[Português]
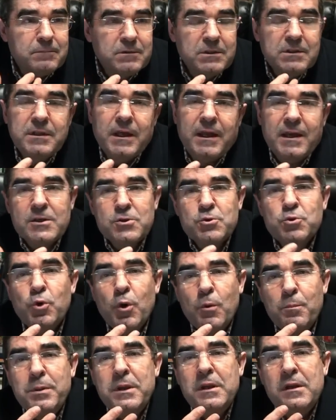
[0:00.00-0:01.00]
de, dar a
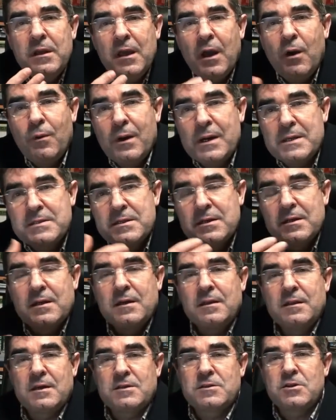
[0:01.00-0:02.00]
sua opinião
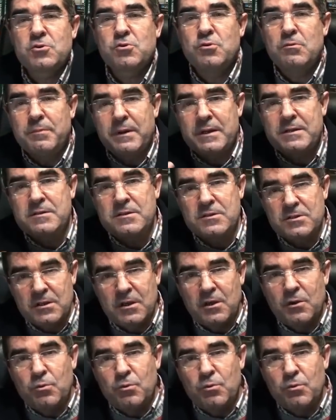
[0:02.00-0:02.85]
acerca destas conversas que